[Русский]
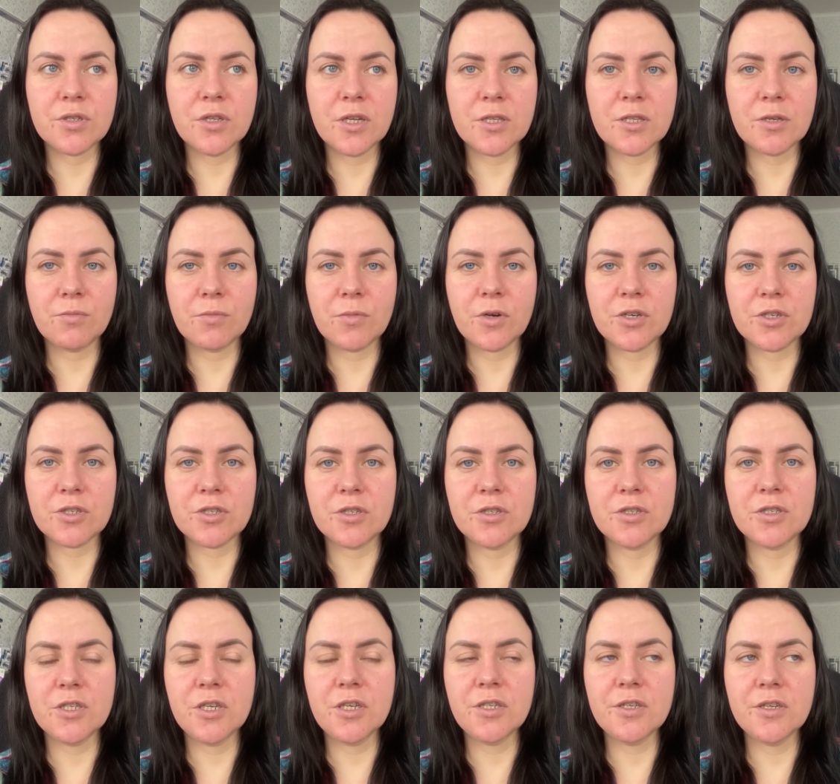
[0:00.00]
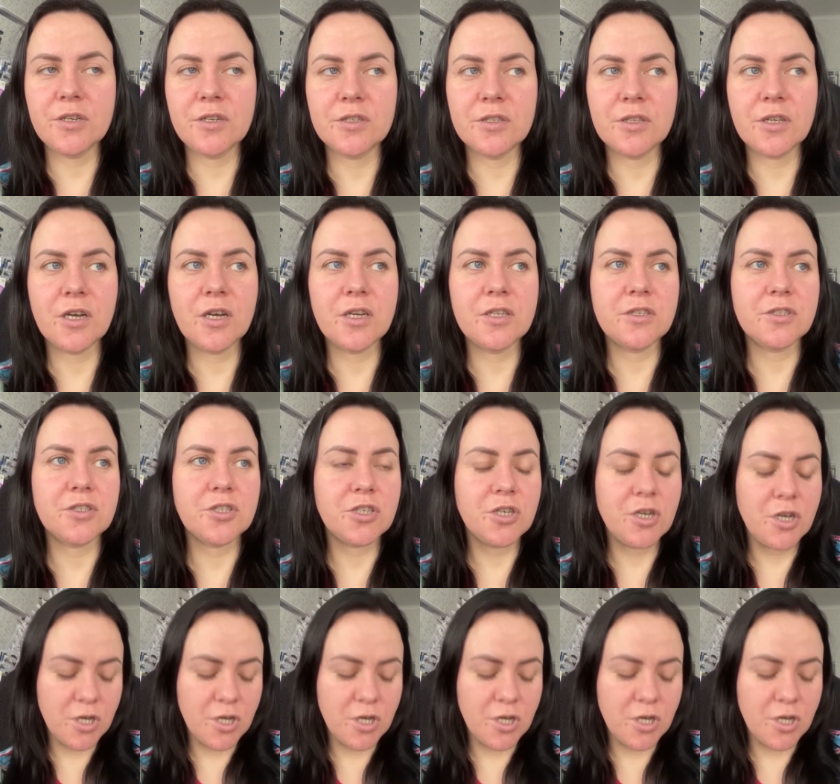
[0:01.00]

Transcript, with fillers: да, там каждый день или на ночь.